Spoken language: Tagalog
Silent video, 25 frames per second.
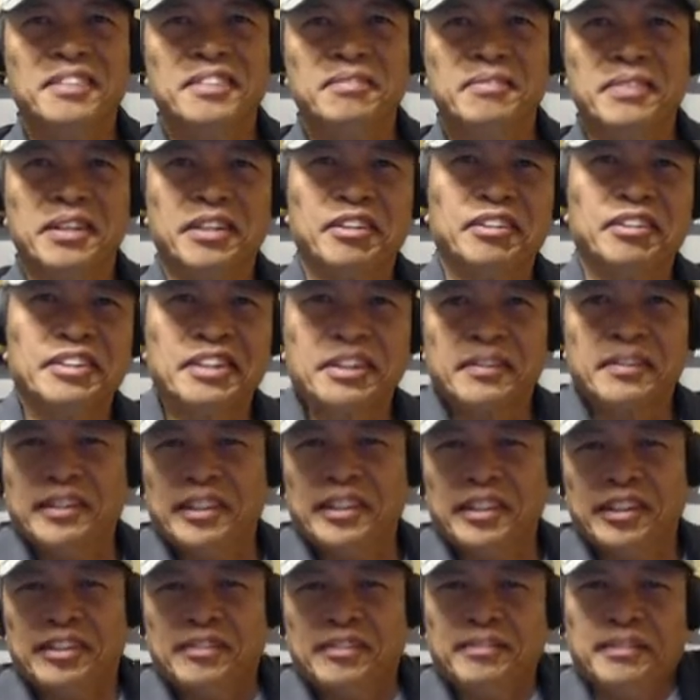mayroon,
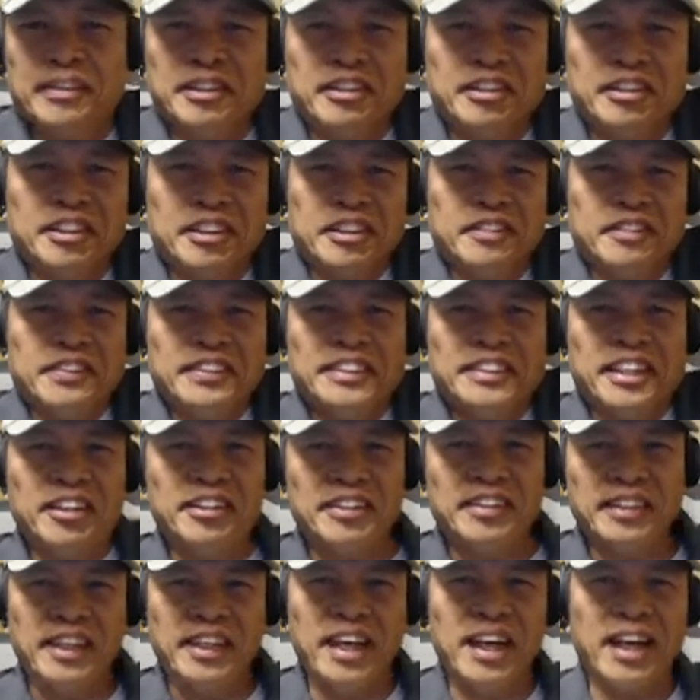tamay, mayroon naman
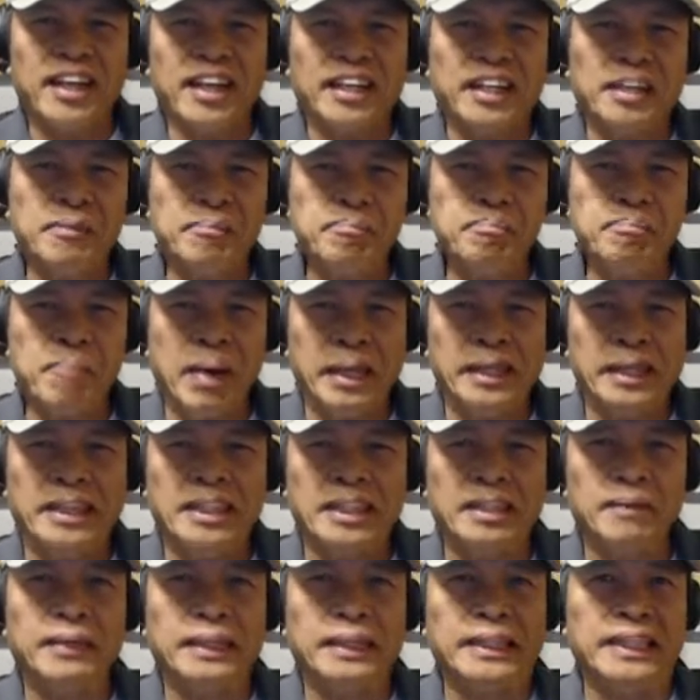tayong nakakagimbal
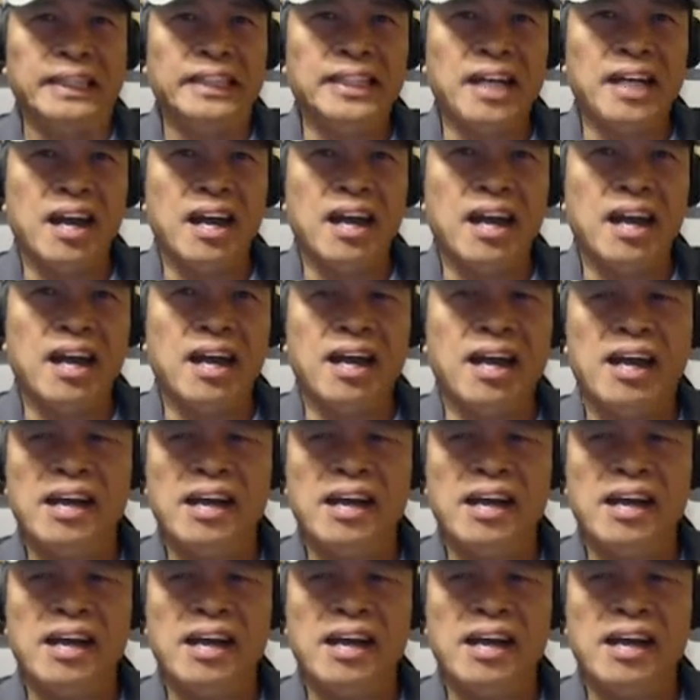na balita.